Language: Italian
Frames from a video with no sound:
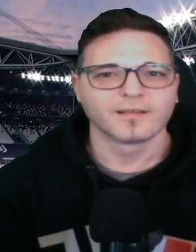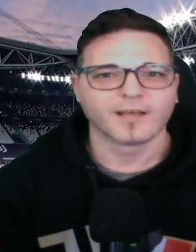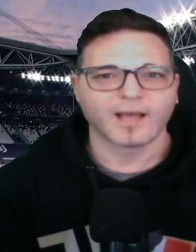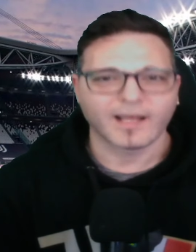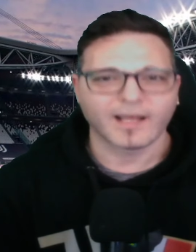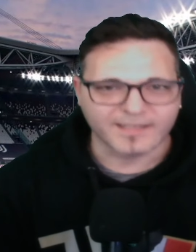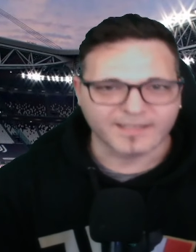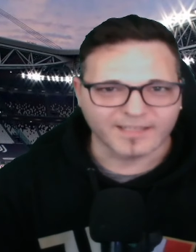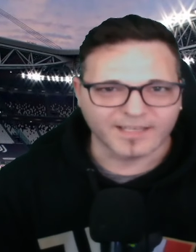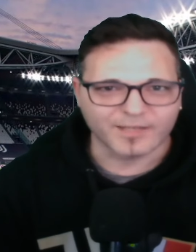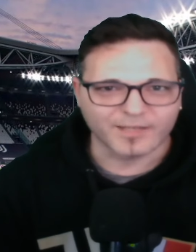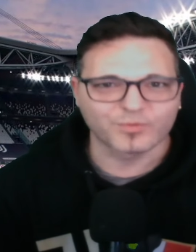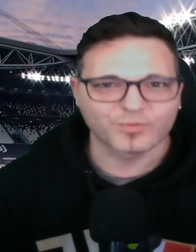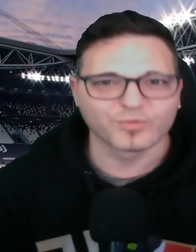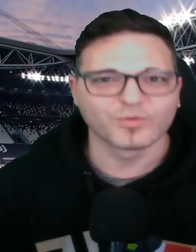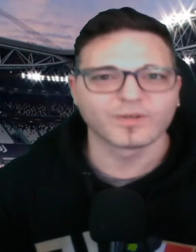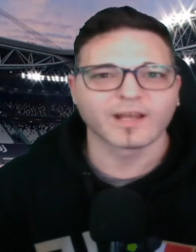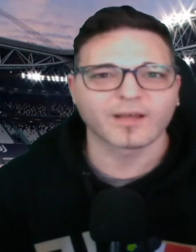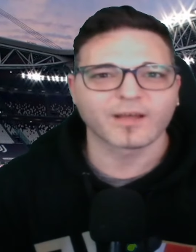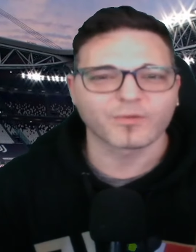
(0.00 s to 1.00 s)

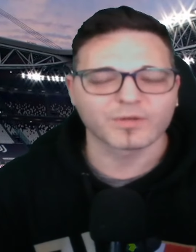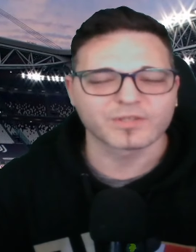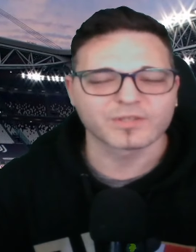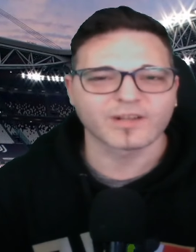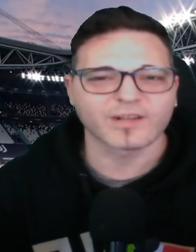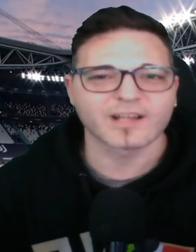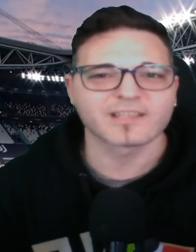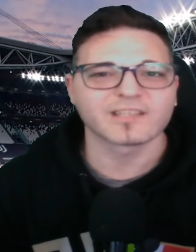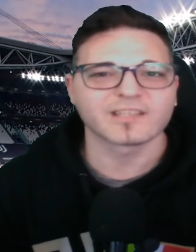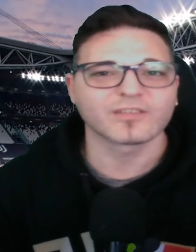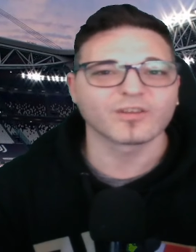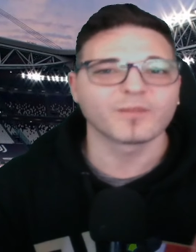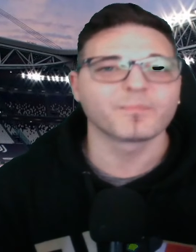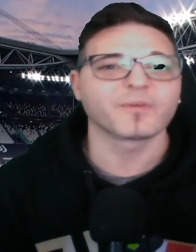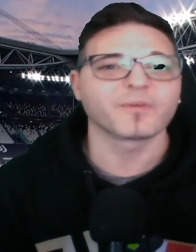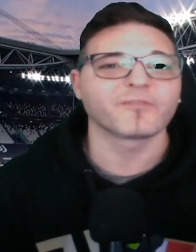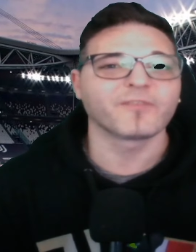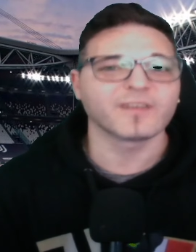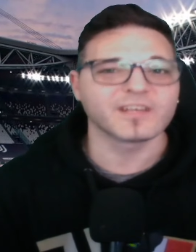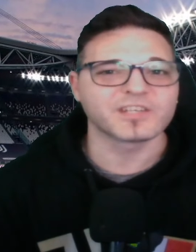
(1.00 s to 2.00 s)
Addirittura questo calciatore
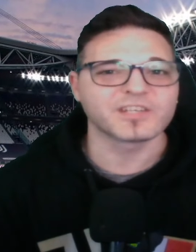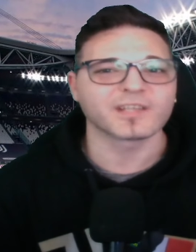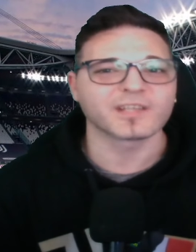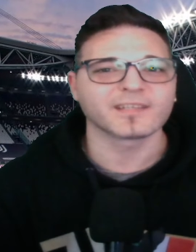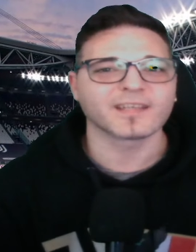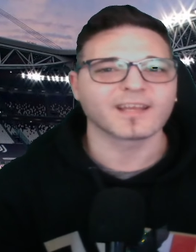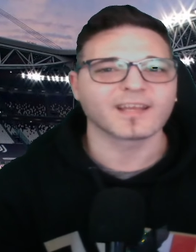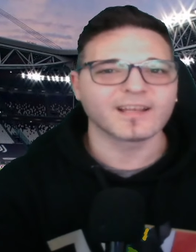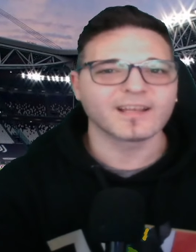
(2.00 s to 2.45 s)
preferisce andare